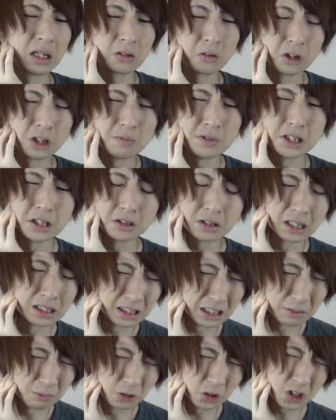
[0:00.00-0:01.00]
これ見てる
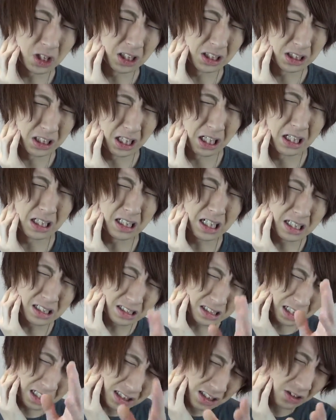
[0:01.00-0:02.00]
方でもしかしたら、顎
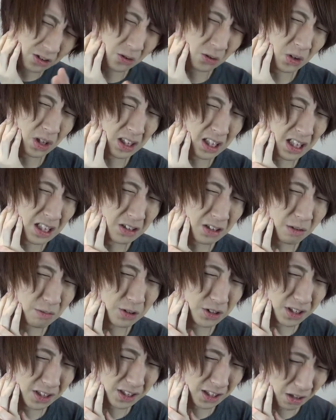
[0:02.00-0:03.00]
関節症の方いるか
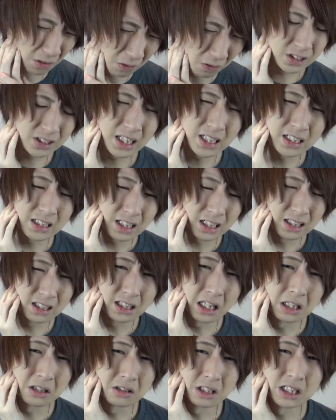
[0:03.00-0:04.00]
もしれないですけど、癖になっ
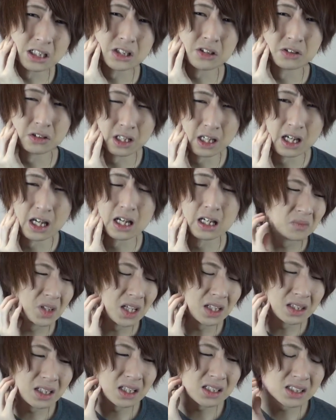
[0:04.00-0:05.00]
ていくらしくて、
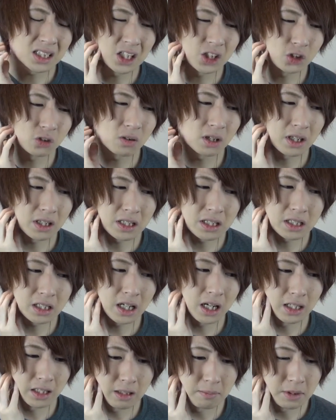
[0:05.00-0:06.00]
だんだん最初は
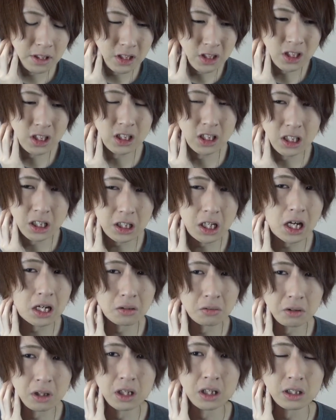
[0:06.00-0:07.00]
1回で、月に1
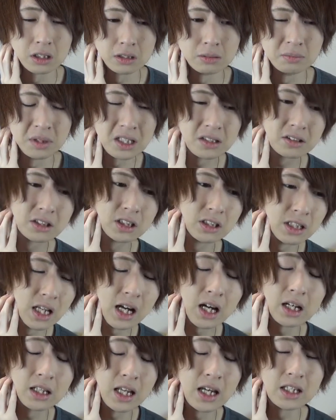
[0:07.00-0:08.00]
回とか、な
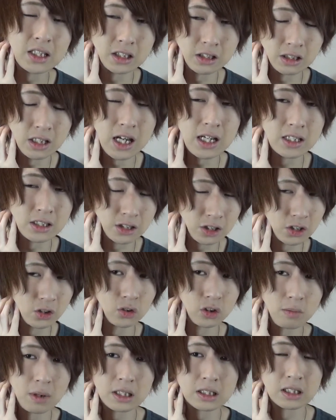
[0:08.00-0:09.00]
い月
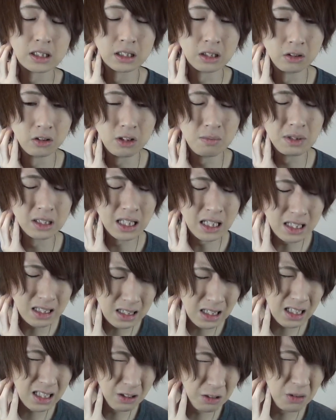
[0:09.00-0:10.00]
とかもあったんだけど、今だ
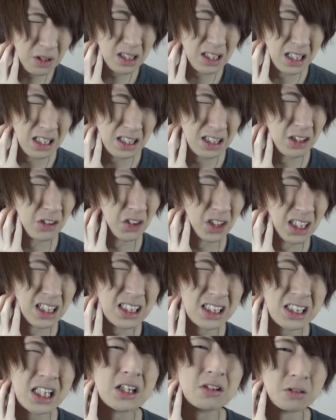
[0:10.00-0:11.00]
んだんね、増えていってる気
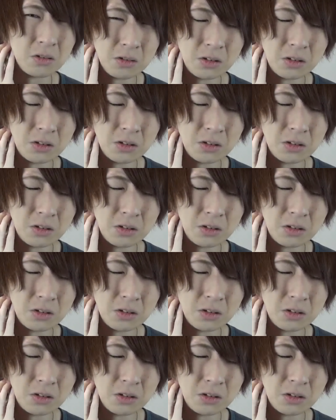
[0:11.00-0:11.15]
がしている。っ